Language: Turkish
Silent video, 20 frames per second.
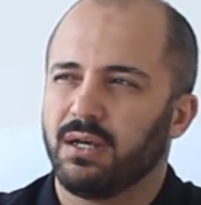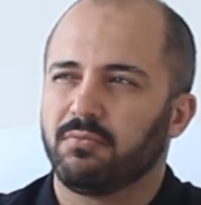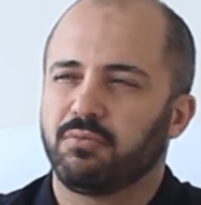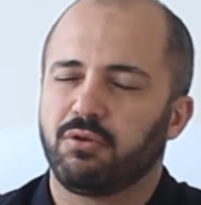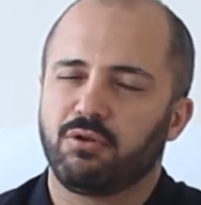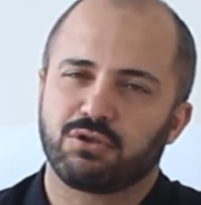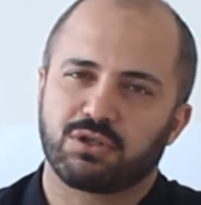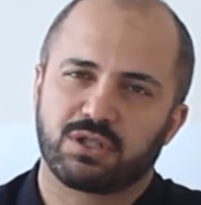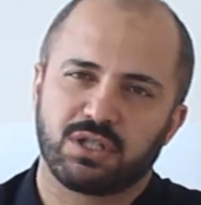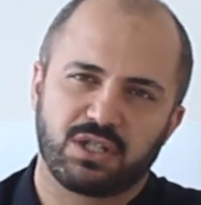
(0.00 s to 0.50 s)

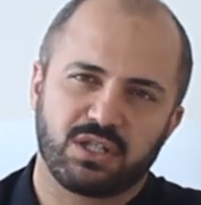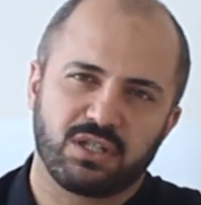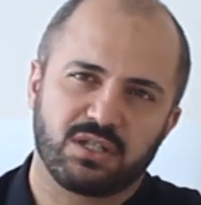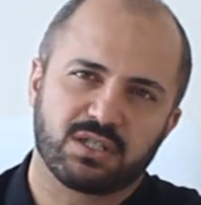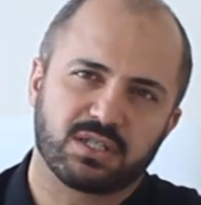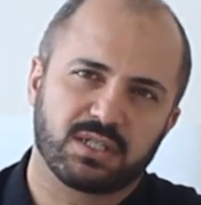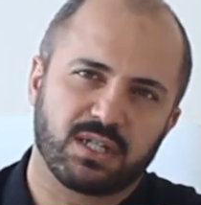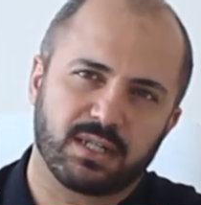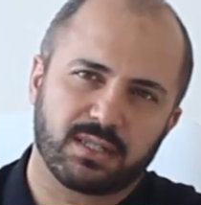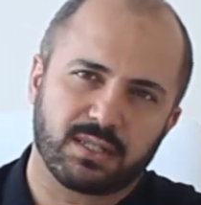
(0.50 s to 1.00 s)

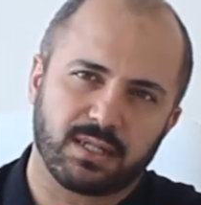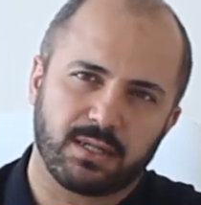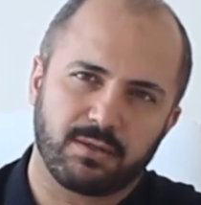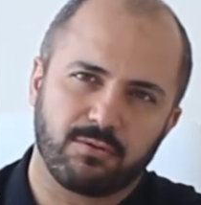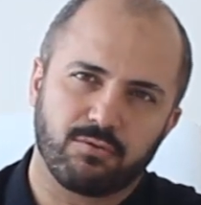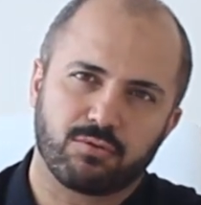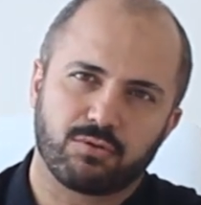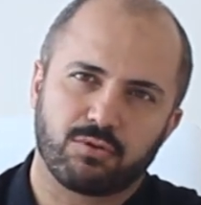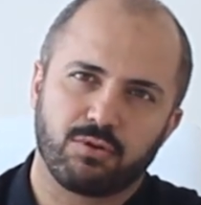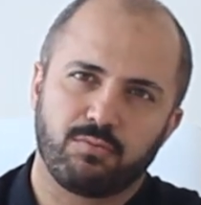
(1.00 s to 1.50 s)
Postacılık zaten
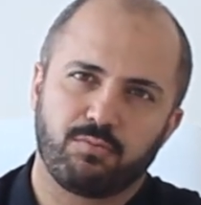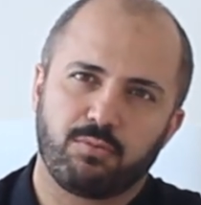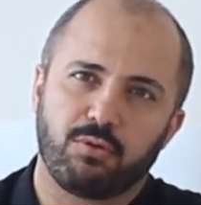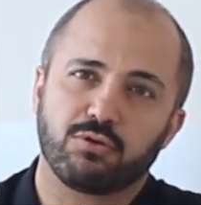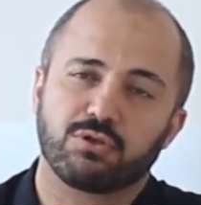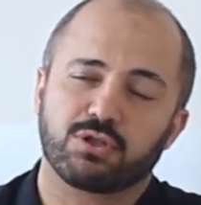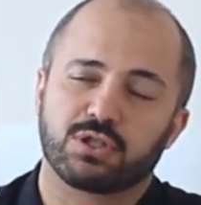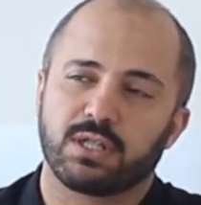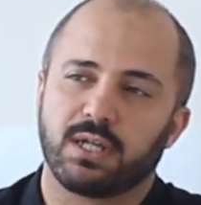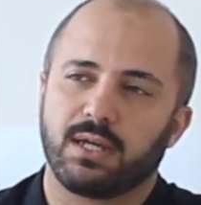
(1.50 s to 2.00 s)
yoktu.
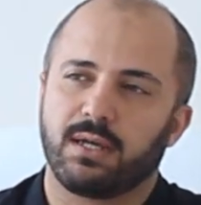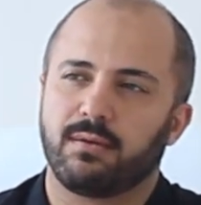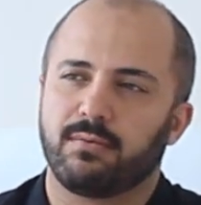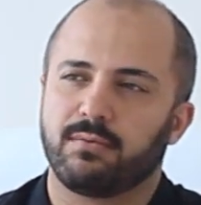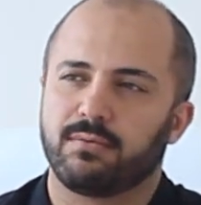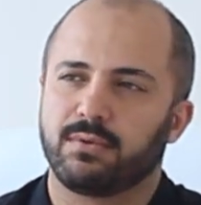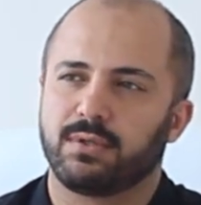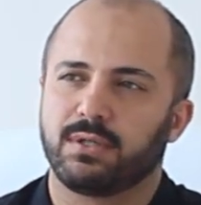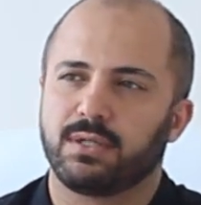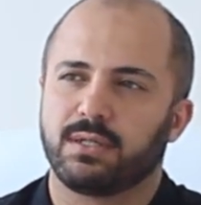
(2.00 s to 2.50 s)
Posta
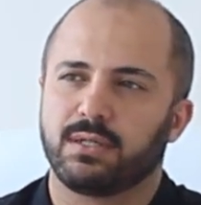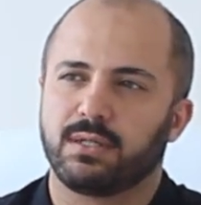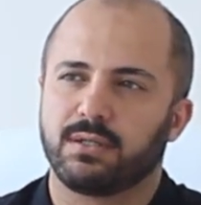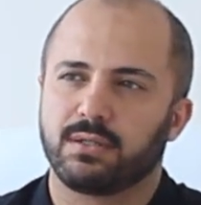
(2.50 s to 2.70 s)
e,